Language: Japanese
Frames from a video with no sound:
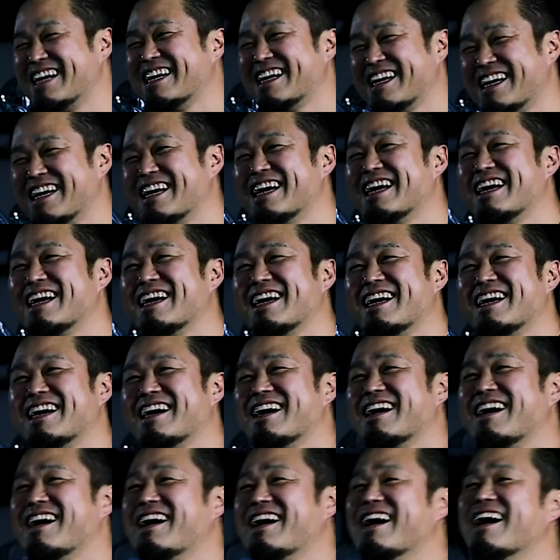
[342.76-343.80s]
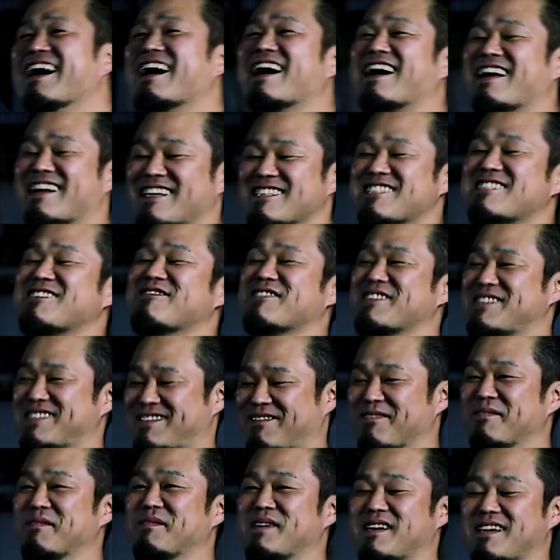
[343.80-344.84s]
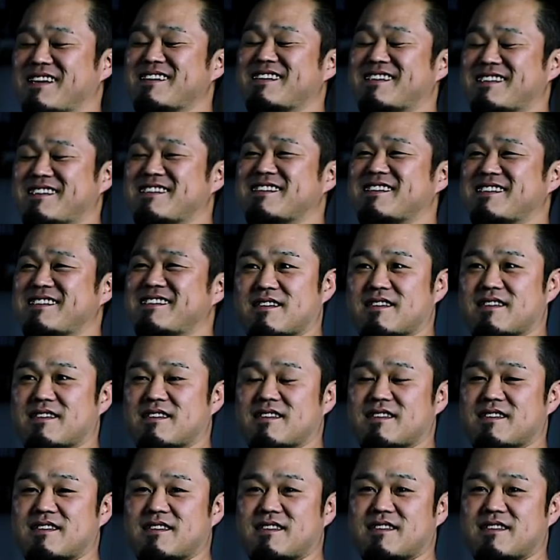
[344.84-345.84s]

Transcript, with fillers: スさん笑ってくれるんですね。話してます。あれなん